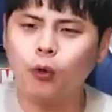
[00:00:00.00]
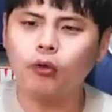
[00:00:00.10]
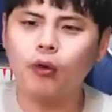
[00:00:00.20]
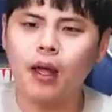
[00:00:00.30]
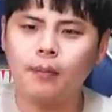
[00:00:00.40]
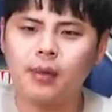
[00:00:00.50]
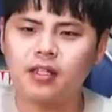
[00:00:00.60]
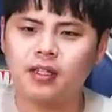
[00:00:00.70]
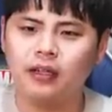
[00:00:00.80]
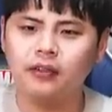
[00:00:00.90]
고소한
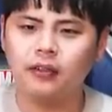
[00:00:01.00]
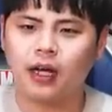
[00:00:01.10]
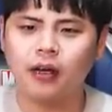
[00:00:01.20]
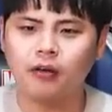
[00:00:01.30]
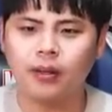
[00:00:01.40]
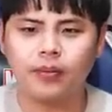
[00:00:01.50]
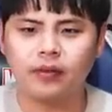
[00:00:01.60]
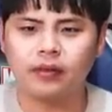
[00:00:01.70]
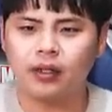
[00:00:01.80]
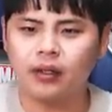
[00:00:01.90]
맛이 나는 건 아까 거랑
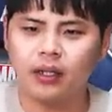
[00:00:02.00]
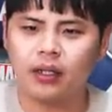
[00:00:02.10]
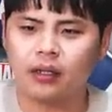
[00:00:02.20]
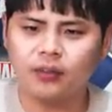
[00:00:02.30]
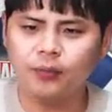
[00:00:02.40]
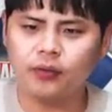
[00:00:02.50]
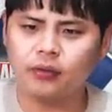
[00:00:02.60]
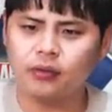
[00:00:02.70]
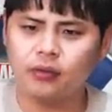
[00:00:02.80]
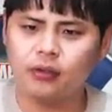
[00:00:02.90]
비슷한데
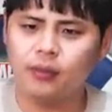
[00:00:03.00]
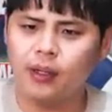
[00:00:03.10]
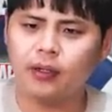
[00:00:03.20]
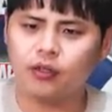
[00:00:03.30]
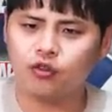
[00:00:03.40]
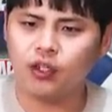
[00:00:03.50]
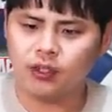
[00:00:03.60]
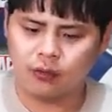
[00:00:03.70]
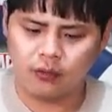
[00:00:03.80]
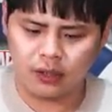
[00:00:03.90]
씁쓸한 게 추가된 것